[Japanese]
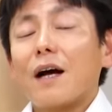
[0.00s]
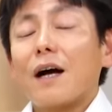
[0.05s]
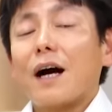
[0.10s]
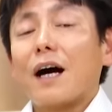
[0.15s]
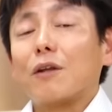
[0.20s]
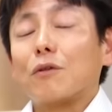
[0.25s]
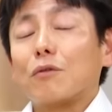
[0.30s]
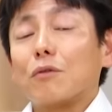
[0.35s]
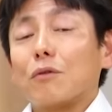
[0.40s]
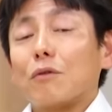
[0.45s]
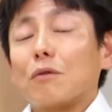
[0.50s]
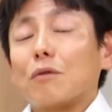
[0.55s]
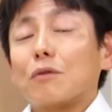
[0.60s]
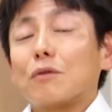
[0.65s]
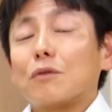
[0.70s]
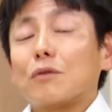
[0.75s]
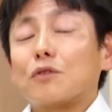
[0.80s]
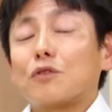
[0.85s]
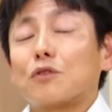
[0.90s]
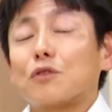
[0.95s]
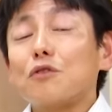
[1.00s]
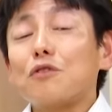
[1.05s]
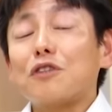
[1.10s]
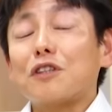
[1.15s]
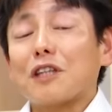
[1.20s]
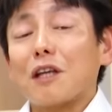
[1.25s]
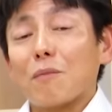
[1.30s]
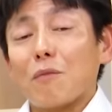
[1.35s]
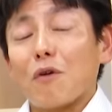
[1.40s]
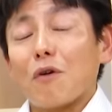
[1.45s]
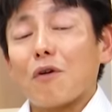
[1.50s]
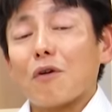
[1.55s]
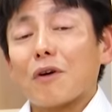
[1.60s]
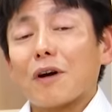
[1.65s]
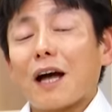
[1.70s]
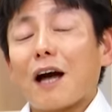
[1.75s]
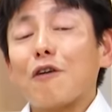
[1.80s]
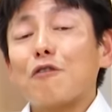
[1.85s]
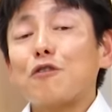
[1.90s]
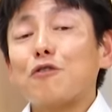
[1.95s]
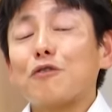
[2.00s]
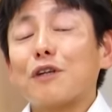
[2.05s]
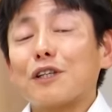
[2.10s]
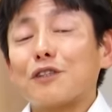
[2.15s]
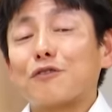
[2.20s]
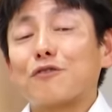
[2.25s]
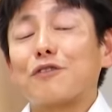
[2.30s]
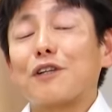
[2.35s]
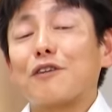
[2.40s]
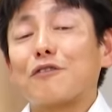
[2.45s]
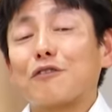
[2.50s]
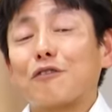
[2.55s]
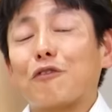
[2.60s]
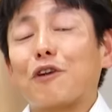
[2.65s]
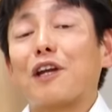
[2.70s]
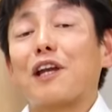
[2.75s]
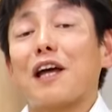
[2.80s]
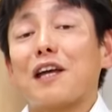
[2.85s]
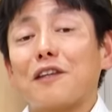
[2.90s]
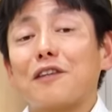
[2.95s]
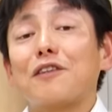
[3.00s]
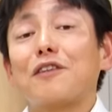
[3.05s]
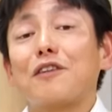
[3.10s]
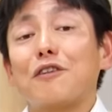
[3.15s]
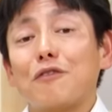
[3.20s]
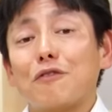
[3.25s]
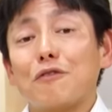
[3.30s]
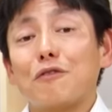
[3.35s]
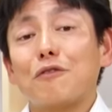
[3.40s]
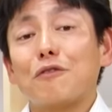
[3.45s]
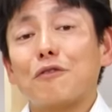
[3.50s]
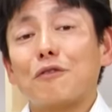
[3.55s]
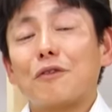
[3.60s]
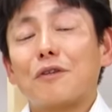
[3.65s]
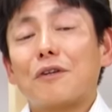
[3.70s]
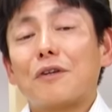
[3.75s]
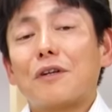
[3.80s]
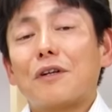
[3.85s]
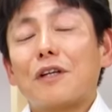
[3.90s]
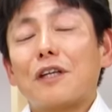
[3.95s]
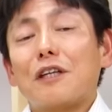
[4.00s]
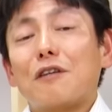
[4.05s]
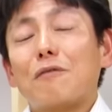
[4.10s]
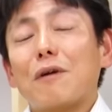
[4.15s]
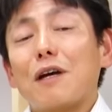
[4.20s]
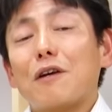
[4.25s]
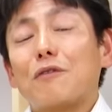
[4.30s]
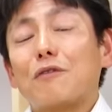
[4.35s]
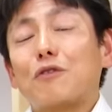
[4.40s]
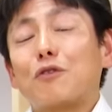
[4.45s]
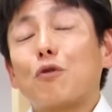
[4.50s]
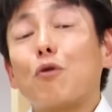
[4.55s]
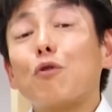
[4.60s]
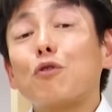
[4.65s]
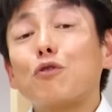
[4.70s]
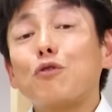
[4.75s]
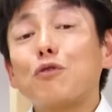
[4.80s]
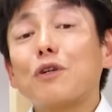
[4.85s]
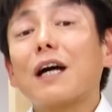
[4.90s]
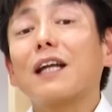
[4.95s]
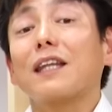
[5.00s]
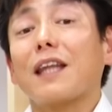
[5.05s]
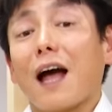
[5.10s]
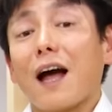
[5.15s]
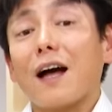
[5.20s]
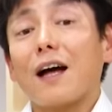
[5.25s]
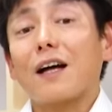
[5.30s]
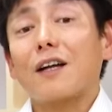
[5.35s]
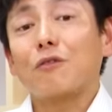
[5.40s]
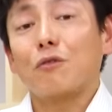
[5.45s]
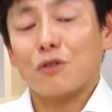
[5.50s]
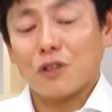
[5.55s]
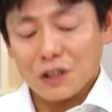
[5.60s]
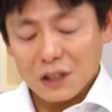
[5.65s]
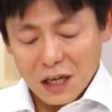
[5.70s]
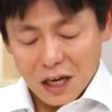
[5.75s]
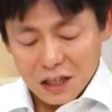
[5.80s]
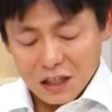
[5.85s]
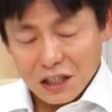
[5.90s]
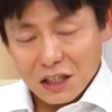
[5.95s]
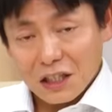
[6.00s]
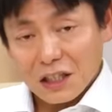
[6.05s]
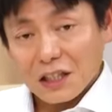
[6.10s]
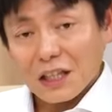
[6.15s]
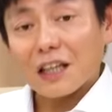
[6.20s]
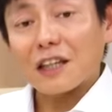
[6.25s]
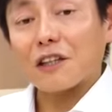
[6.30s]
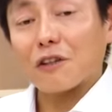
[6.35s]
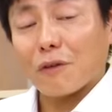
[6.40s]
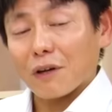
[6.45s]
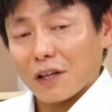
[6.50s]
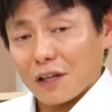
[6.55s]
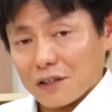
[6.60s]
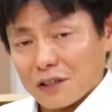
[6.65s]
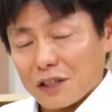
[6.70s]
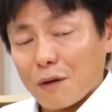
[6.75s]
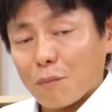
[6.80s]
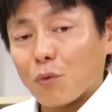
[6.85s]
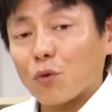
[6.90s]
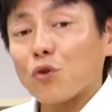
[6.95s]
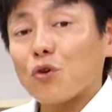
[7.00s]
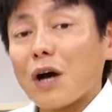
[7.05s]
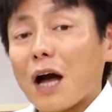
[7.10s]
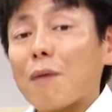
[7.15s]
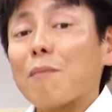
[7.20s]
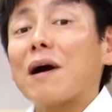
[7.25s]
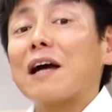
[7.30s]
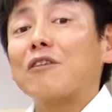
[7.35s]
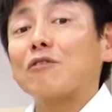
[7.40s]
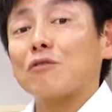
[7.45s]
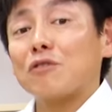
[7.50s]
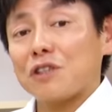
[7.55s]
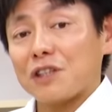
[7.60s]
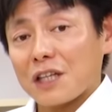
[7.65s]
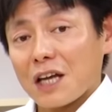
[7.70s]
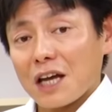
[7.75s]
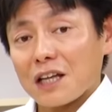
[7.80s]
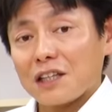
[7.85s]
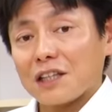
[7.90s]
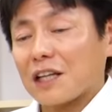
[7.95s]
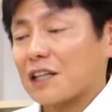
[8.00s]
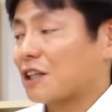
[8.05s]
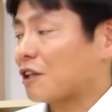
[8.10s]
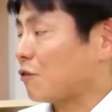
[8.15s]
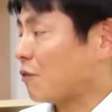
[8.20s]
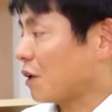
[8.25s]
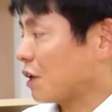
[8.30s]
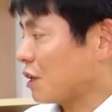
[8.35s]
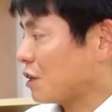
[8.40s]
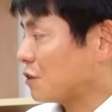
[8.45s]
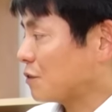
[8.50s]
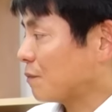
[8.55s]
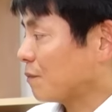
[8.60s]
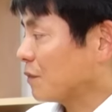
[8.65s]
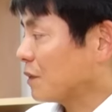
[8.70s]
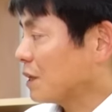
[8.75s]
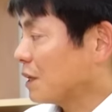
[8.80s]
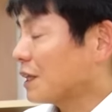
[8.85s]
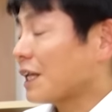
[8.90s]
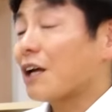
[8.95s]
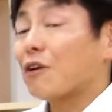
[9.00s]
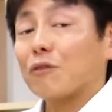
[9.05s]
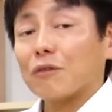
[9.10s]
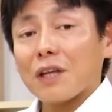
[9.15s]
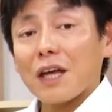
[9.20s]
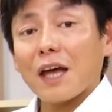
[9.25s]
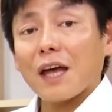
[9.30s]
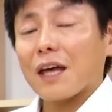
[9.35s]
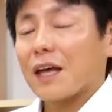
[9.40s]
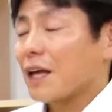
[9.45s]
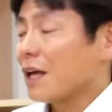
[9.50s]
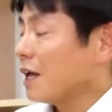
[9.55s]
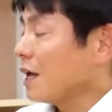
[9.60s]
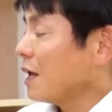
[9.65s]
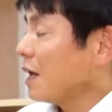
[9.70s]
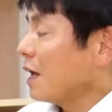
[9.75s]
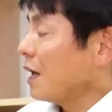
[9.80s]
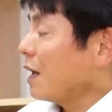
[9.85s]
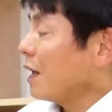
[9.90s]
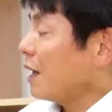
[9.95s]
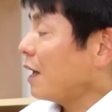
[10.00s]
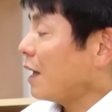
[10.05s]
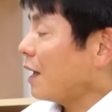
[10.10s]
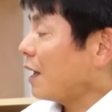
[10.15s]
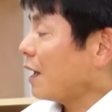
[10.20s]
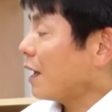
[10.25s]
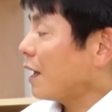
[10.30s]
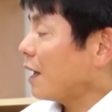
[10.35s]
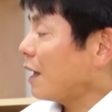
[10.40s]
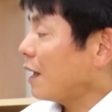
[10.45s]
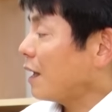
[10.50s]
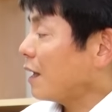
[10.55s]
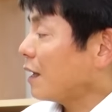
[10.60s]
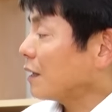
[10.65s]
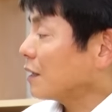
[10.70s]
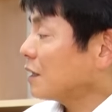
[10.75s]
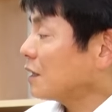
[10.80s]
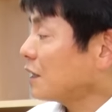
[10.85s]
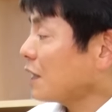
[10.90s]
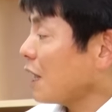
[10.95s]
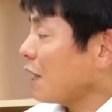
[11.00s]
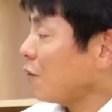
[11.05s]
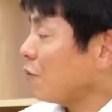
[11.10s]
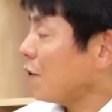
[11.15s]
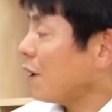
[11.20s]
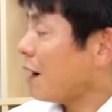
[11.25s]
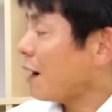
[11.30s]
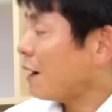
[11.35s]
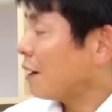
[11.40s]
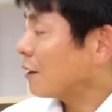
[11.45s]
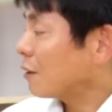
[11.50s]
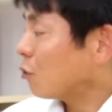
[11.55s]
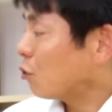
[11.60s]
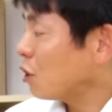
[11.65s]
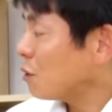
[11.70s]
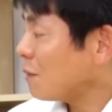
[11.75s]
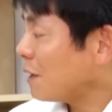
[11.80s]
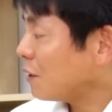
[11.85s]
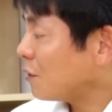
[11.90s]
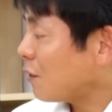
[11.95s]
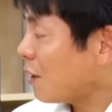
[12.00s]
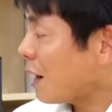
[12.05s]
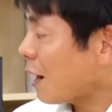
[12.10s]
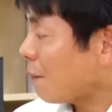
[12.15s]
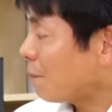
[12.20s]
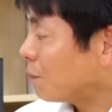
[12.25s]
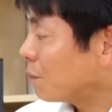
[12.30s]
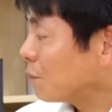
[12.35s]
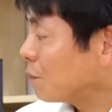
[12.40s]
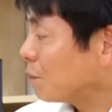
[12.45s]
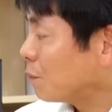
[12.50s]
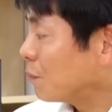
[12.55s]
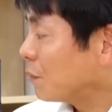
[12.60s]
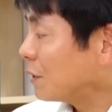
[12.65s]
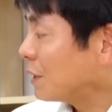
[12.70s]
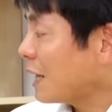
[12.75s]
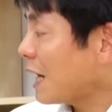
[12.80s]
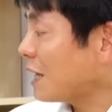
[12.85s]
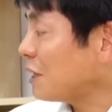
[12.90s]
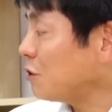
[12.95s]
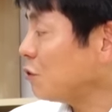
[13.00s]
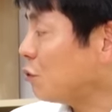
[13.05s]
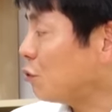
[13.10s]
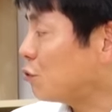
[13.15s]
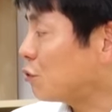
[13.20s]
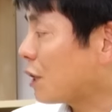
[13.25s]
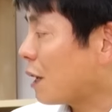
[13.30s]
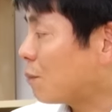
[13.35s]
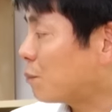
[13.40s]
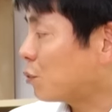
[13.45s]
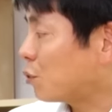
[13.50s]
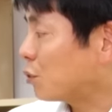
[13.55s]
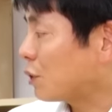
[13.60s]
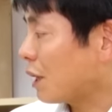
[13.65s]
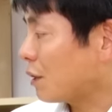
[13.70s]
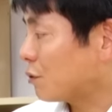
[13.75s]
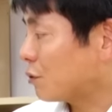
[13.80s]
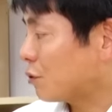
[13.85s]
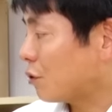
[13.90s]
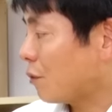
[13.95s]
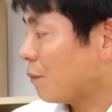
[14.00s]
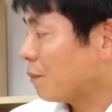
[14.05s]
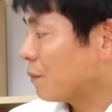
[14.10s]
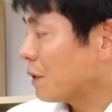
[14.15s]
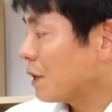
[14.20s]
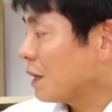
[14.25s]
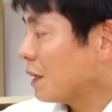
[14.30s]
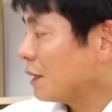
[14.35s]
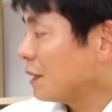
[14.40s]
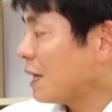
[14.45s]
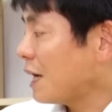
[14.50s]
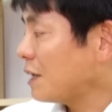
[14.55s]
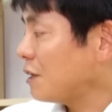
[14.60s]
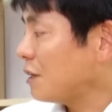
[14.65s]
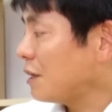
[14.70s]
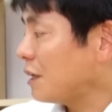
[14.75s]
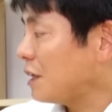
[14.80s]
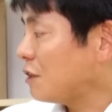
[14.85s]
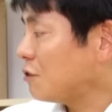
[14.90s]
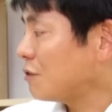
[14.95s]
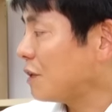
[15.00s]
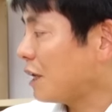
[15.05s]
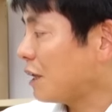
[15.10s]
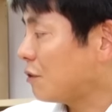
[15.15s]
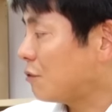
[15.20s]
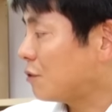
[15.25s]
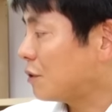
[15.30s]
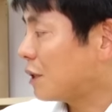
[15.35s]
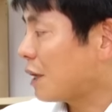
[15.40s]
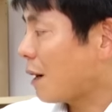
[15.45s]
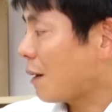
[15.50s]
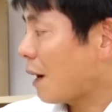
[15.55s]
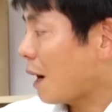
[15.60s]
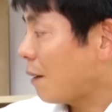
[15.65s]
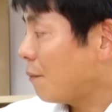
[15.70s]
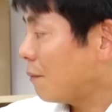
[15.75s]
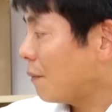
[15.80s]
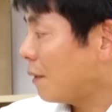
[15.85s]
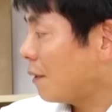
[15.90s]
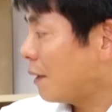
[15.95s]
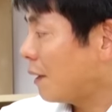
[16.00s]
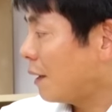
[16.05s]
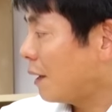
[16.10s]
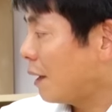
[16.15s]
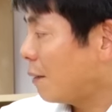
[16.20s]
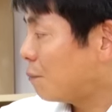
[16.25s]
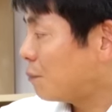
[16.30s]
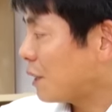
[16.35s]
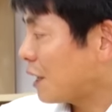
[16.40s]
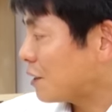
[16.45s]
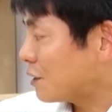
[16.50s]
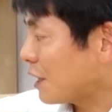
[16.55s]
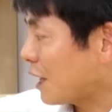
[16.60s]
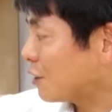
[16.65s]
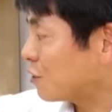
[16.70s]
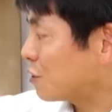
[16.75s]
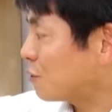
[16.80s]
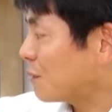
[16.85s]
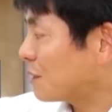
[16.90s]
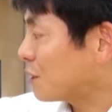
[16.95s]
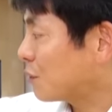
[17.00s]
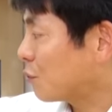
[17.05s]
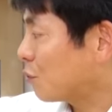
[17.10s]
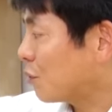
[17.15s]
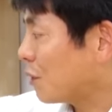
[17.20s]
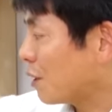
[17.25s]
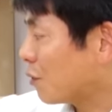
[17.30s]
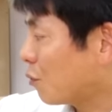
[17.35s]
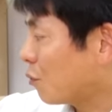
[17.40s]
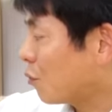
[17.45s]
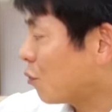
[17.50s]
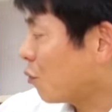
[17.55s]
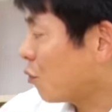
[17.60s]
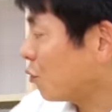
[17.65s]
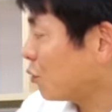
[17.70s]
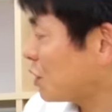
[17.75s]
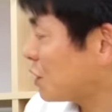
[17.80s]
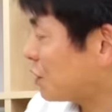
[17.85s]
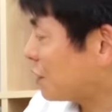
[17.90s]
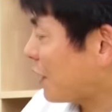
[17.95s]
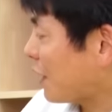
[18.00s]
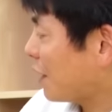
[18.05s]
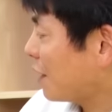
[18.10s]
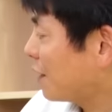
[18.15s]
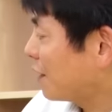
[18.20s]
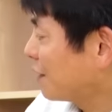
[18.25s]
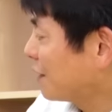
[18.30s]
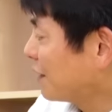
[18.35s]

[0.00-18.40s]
あの作っても買う人が少なくて売れないっていういわゆる供給型の時代になっわけですね。物余りの時代になってるわけです。なので、えー、起点はこれまでは何を売るかプロダクト、何いくらで売るか、えー、プライス、あすいませんこれはここですね